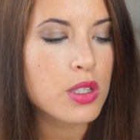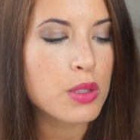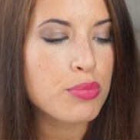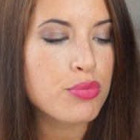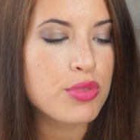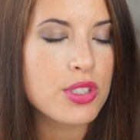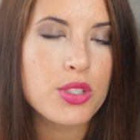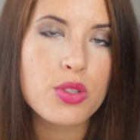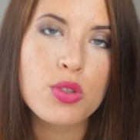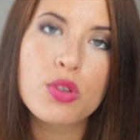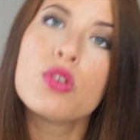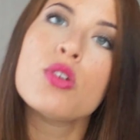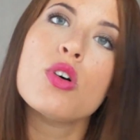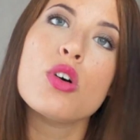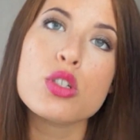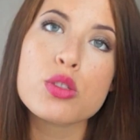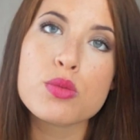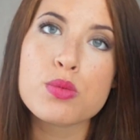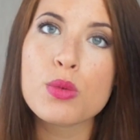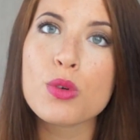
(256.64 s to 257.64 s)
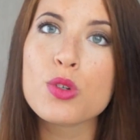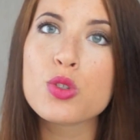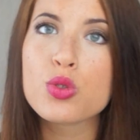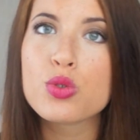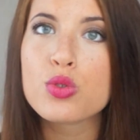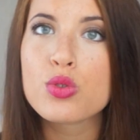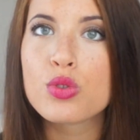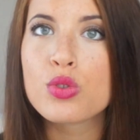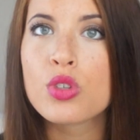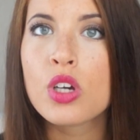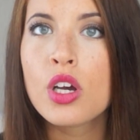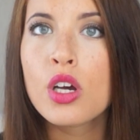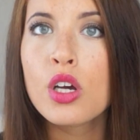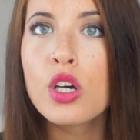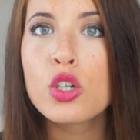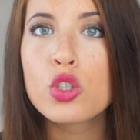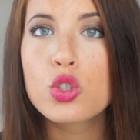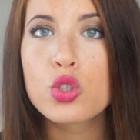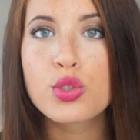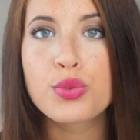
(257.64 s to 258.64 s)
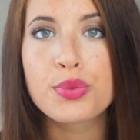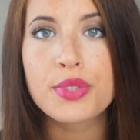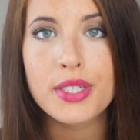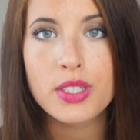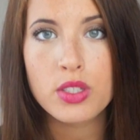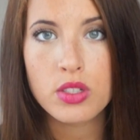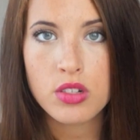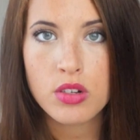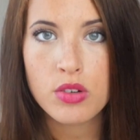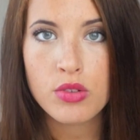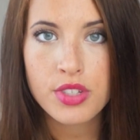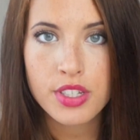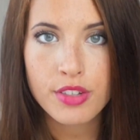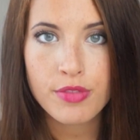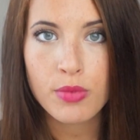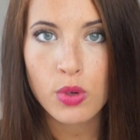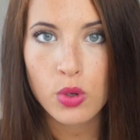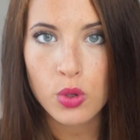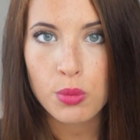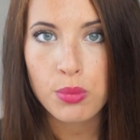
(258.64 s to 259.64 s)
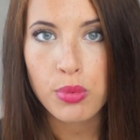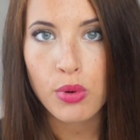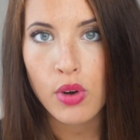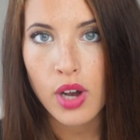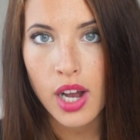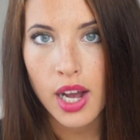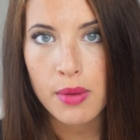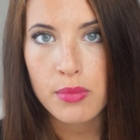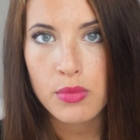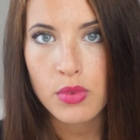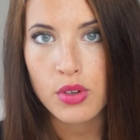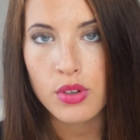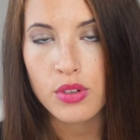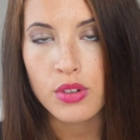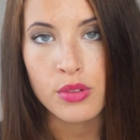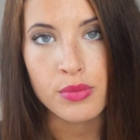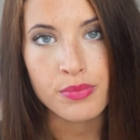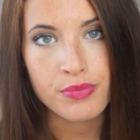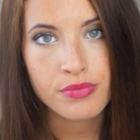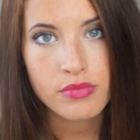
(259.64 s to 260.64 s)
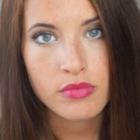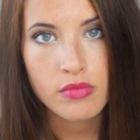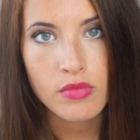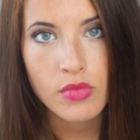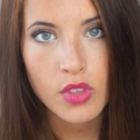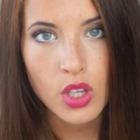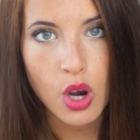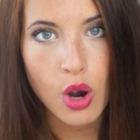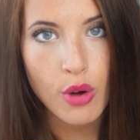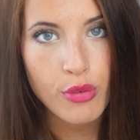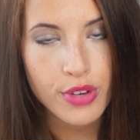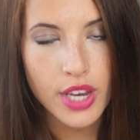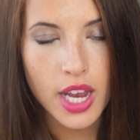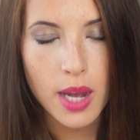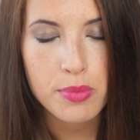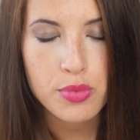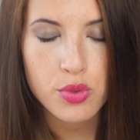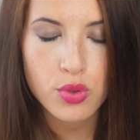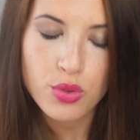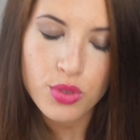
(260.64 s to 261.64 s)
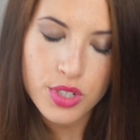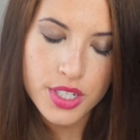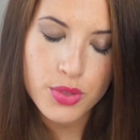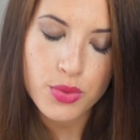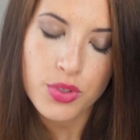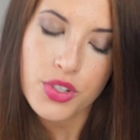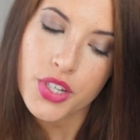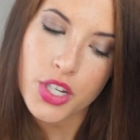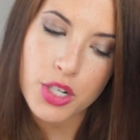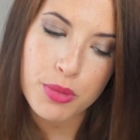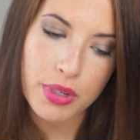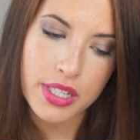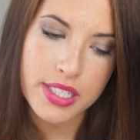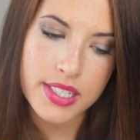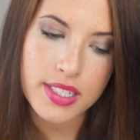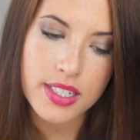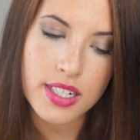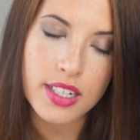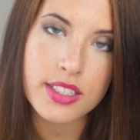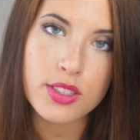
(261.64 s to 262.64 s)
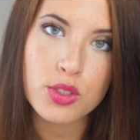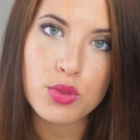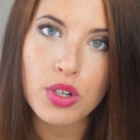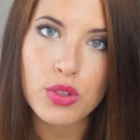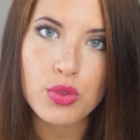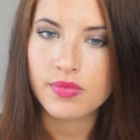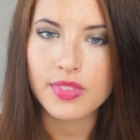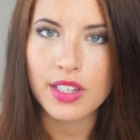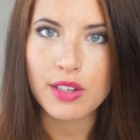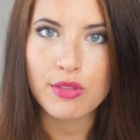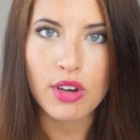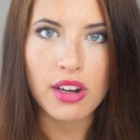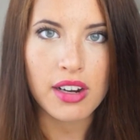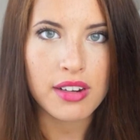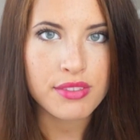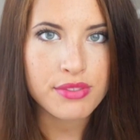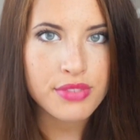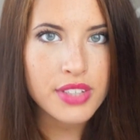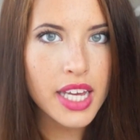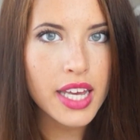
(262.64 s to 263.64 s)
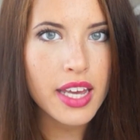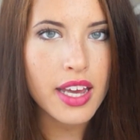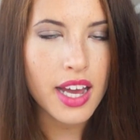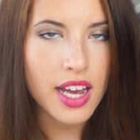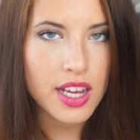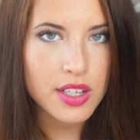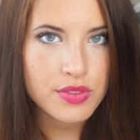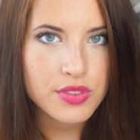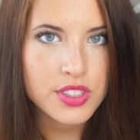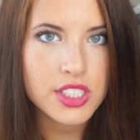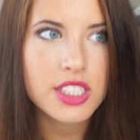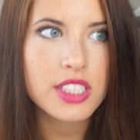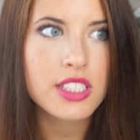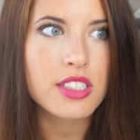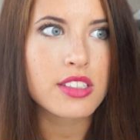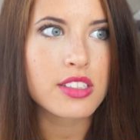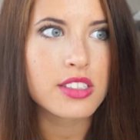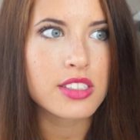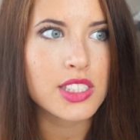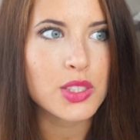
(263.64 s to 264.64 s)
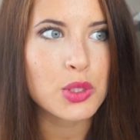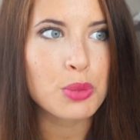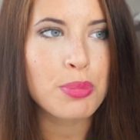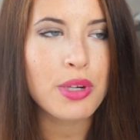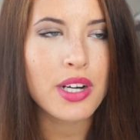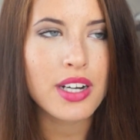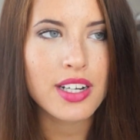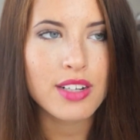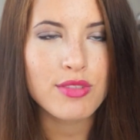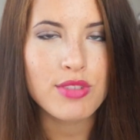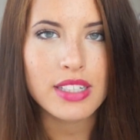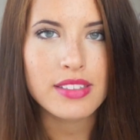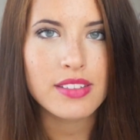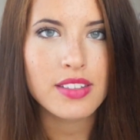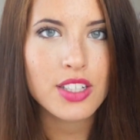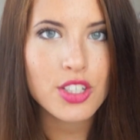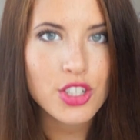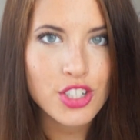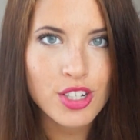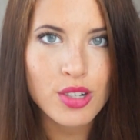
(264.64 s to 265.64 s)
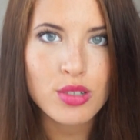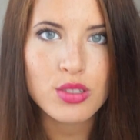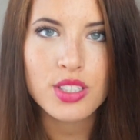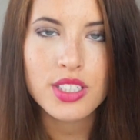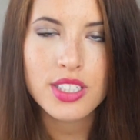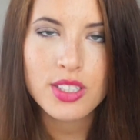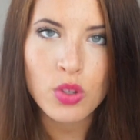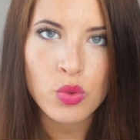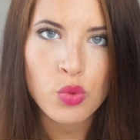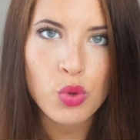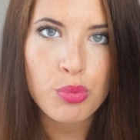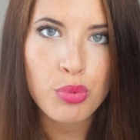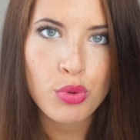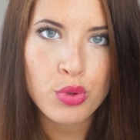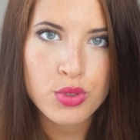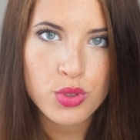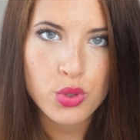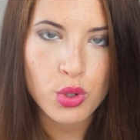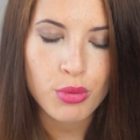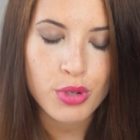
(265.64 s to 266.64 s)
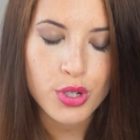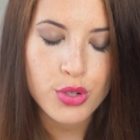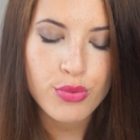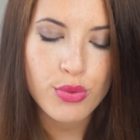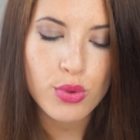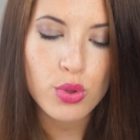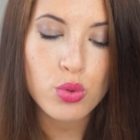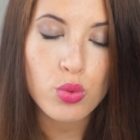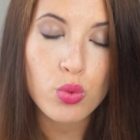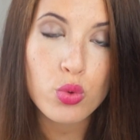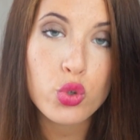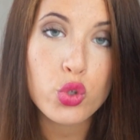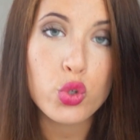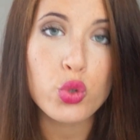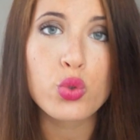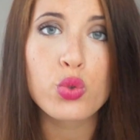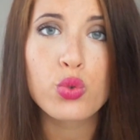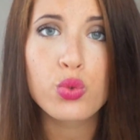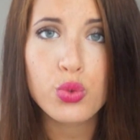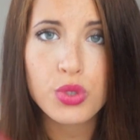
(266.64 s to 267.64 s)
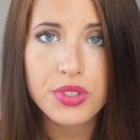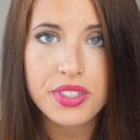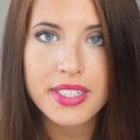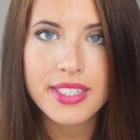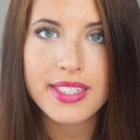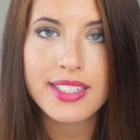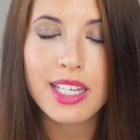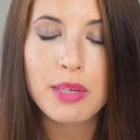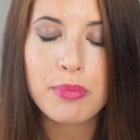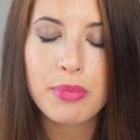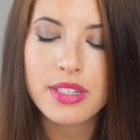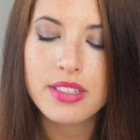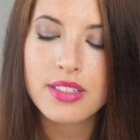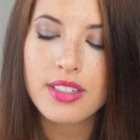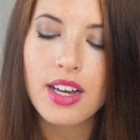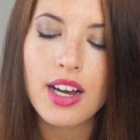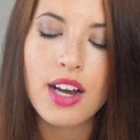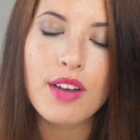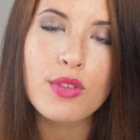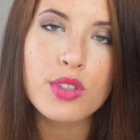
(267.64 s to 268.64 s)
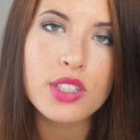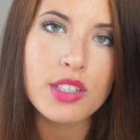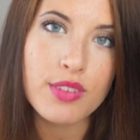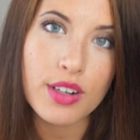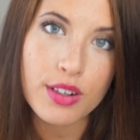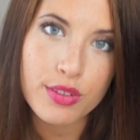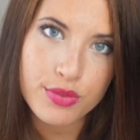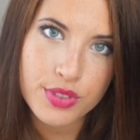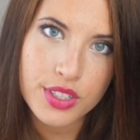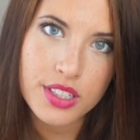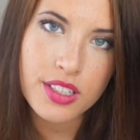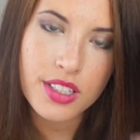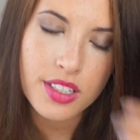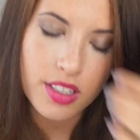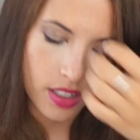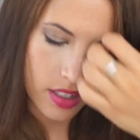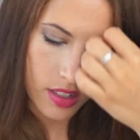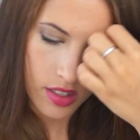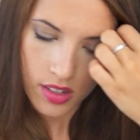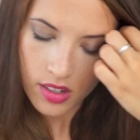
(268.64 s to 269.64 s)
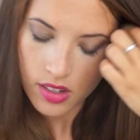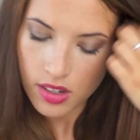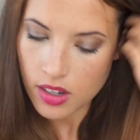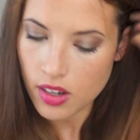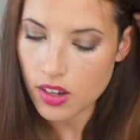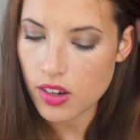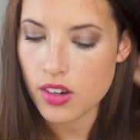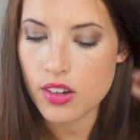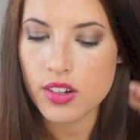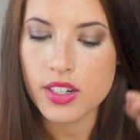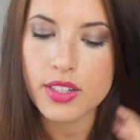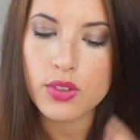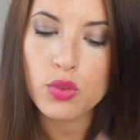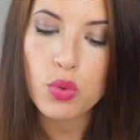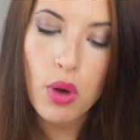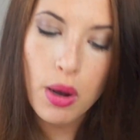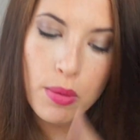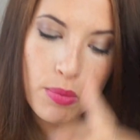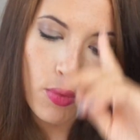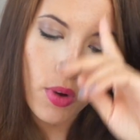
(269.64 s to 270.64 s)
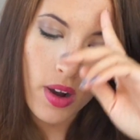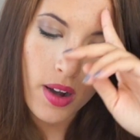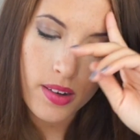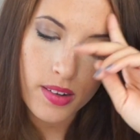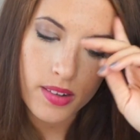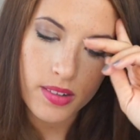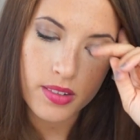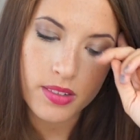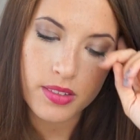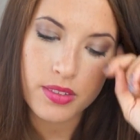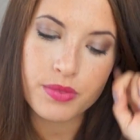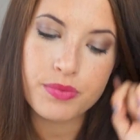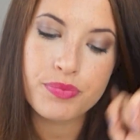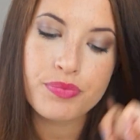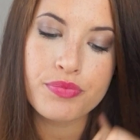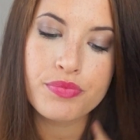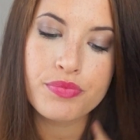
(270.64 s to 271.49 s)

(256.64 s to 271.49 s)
puisque en ce moment je, je suis exclusivement le programme Orphia Absolulis du brésilien, histoire d'avoir un vrai avis euh, et de pas avoir triché en utilisant d'autres produits sur mes cheveux. Donc je n'utiliserai pas ça avant d'avoir fini euh, les 3 mois euh,